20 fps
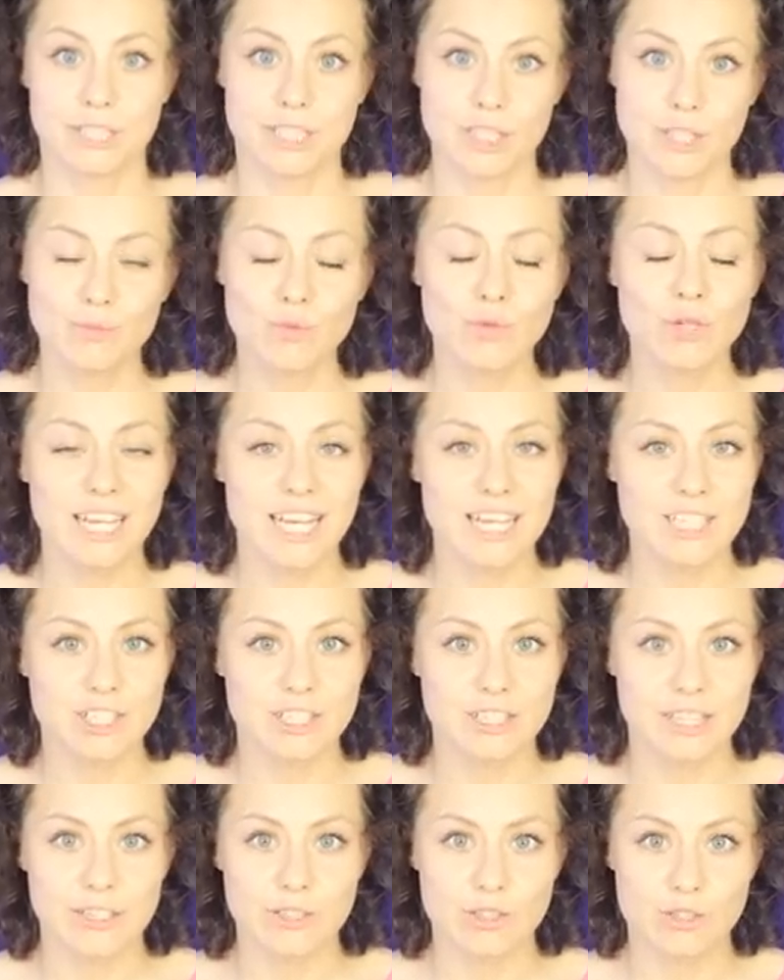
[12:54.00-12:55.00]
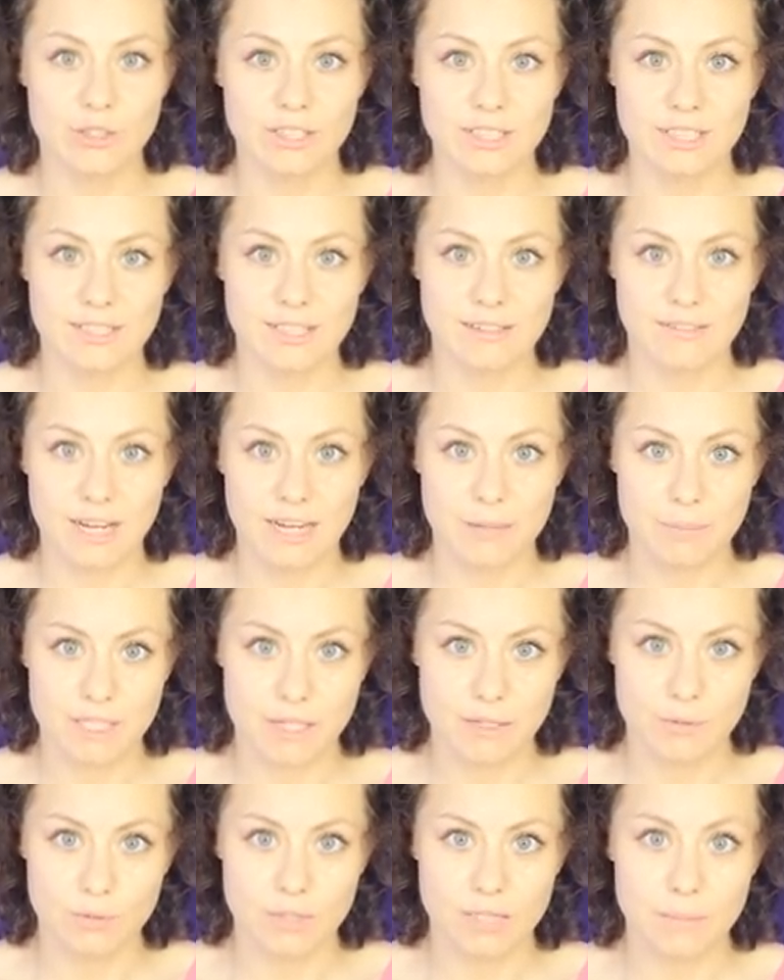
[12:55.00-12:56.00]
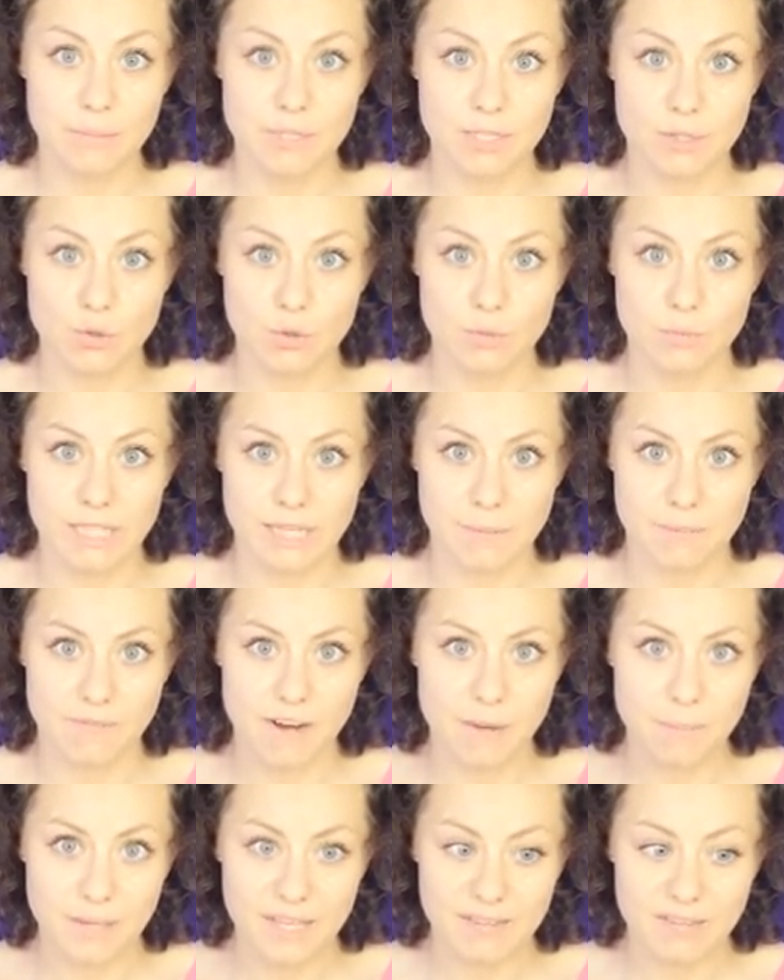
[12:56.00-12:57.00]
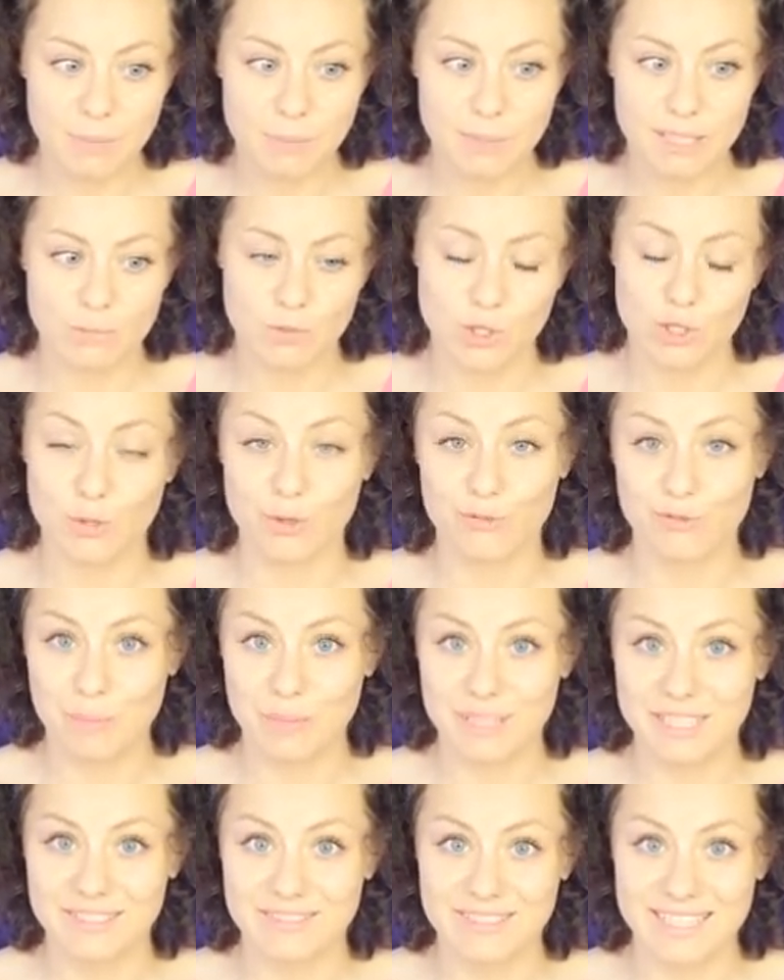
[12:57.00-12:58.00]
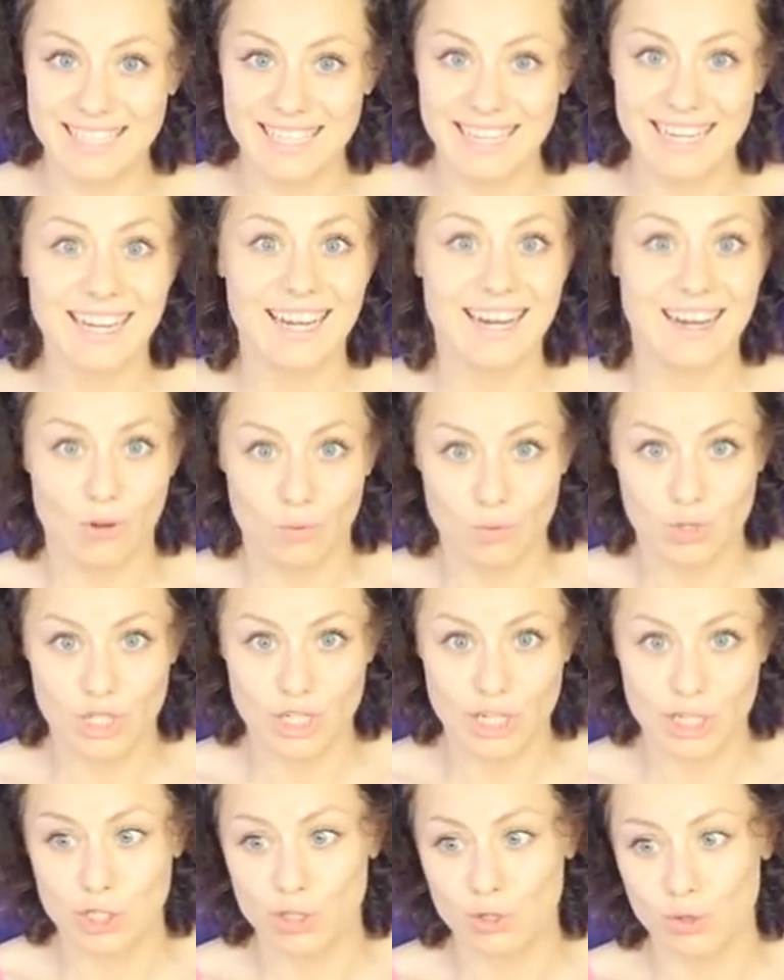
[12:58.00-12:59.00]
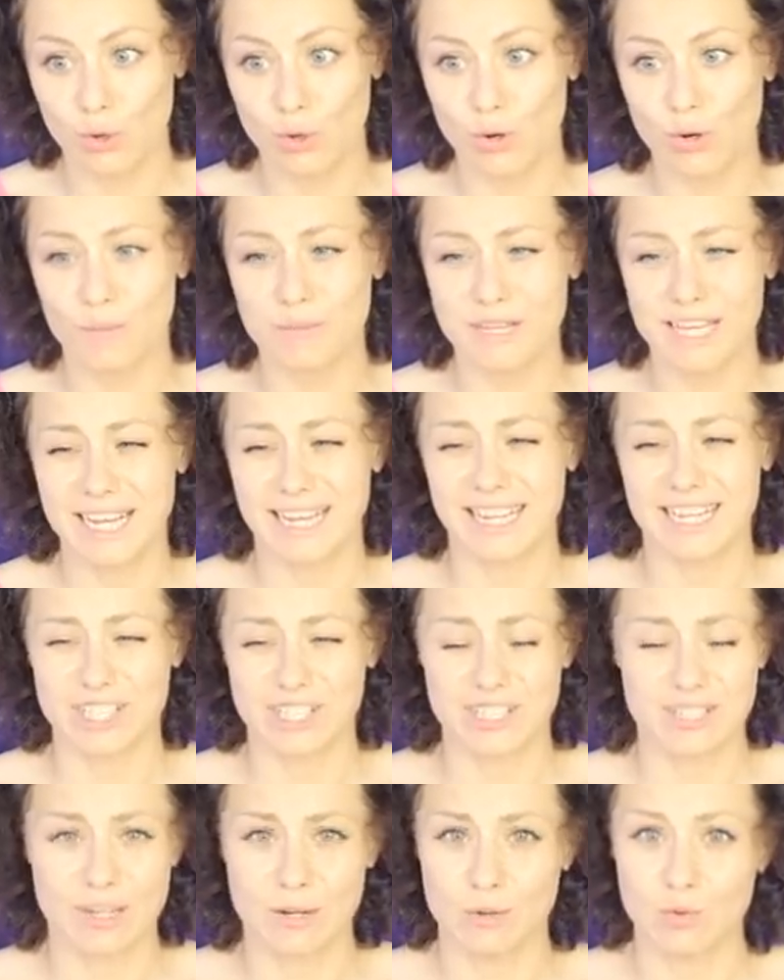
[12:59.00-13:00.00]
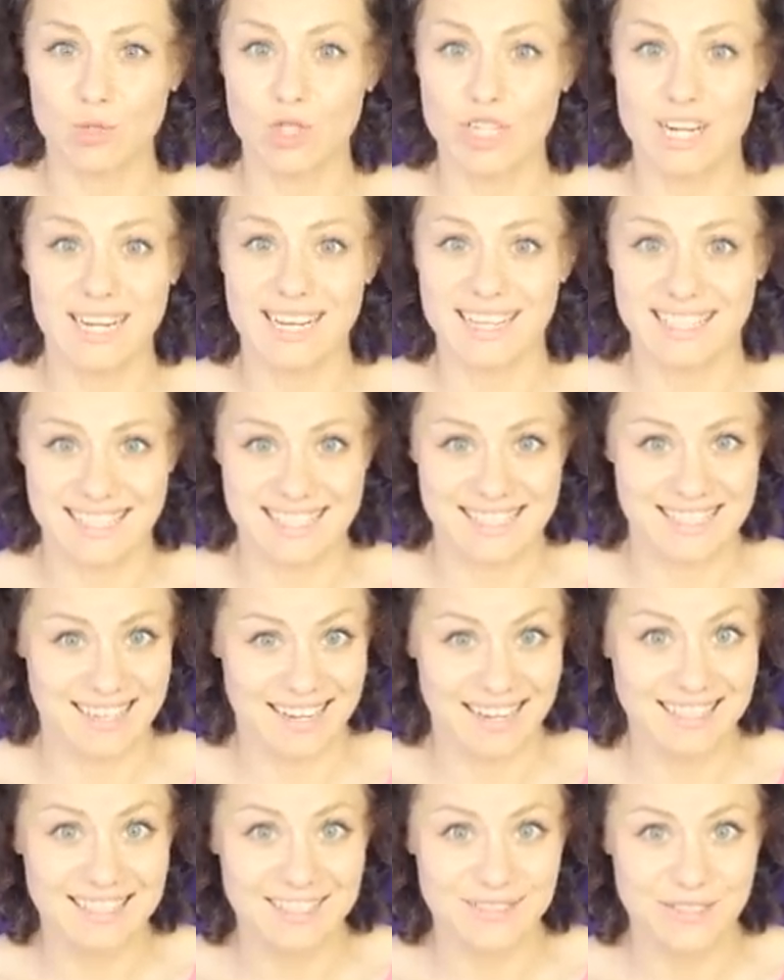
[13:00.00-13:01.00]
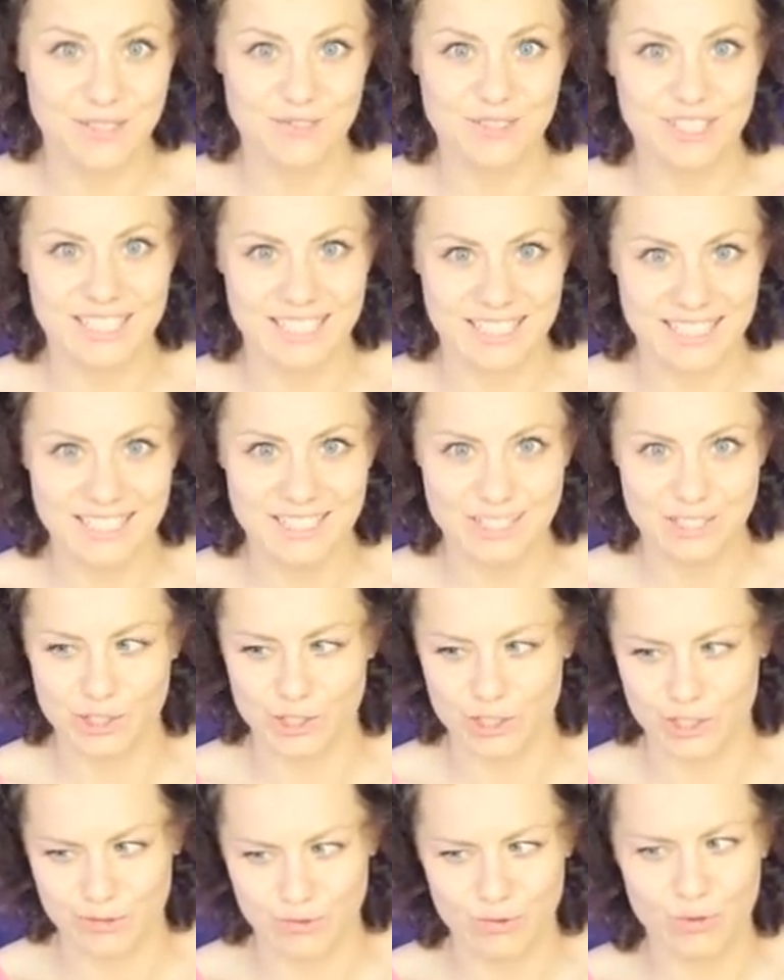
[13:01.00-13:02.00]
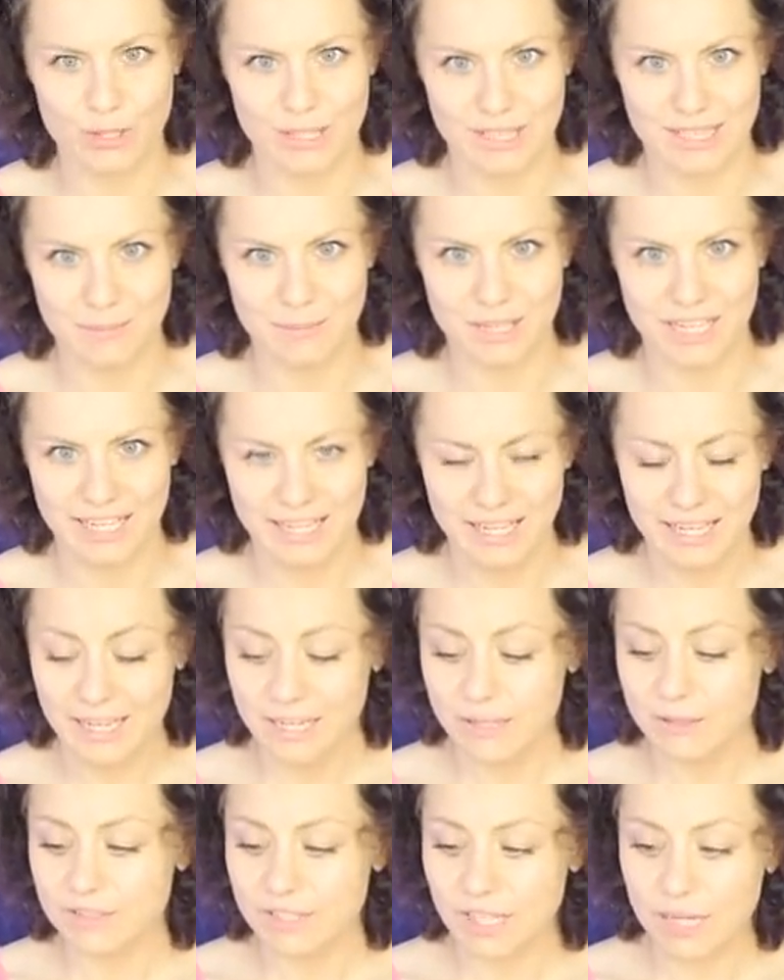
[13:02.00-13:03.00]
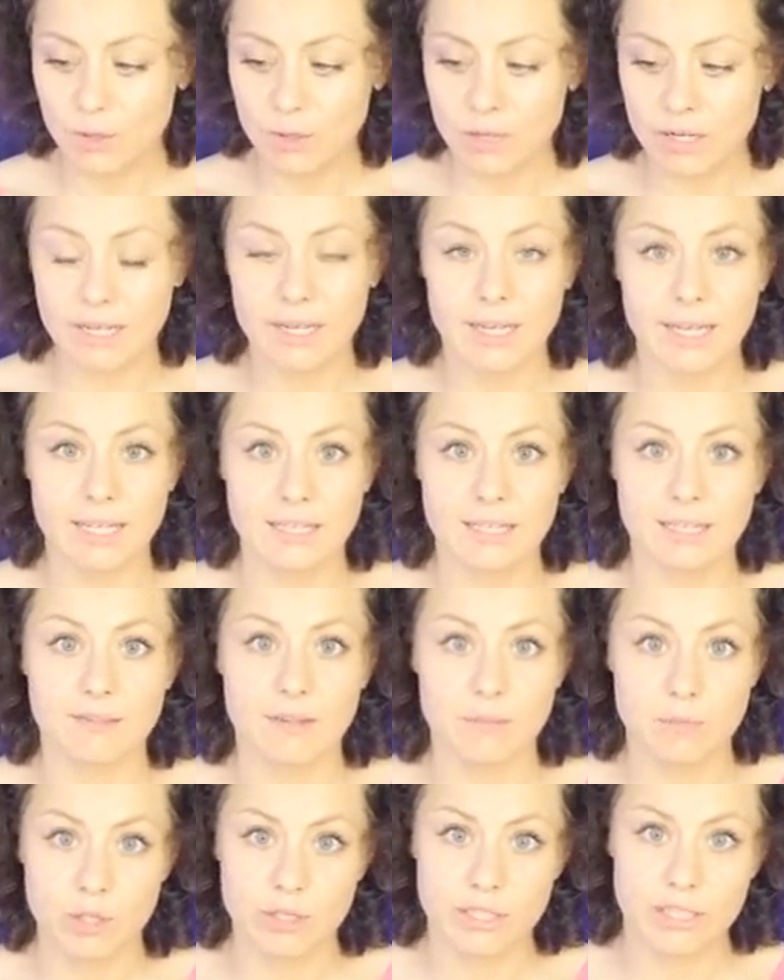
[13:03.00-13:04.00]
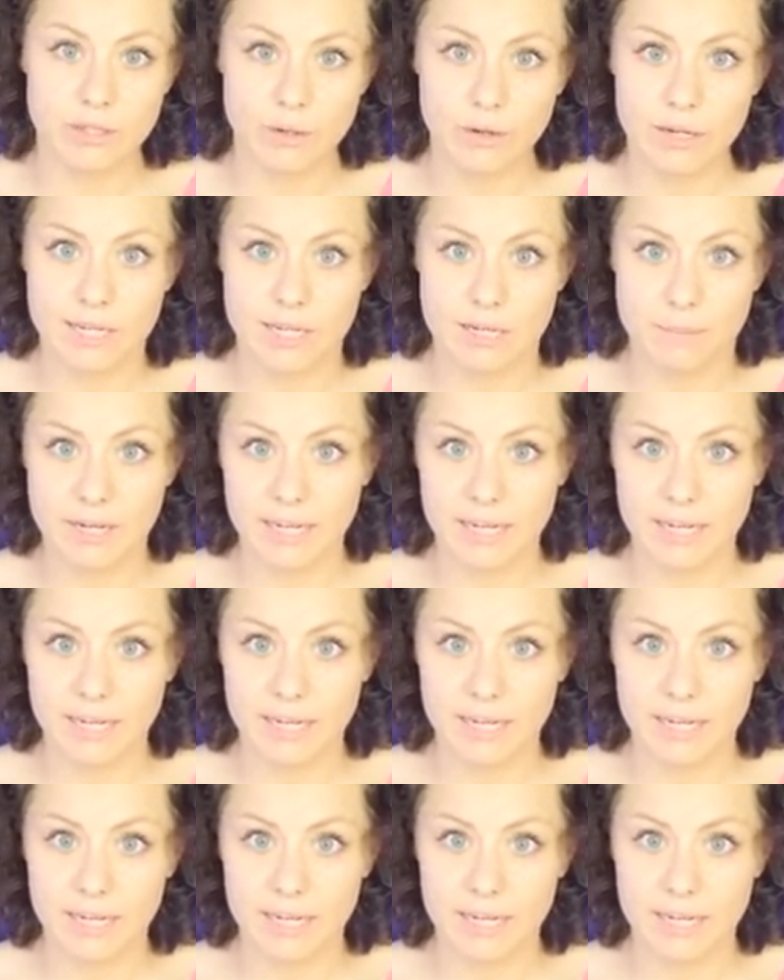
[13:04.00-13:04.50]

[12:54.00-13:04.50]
Почему я считаю, что этот товар абсолютно безумный? Во-первых, потому что он выполнен в стиле оружия, что, мне кажется, уже как-то странно в связи с животными. Второе, это во многих роликах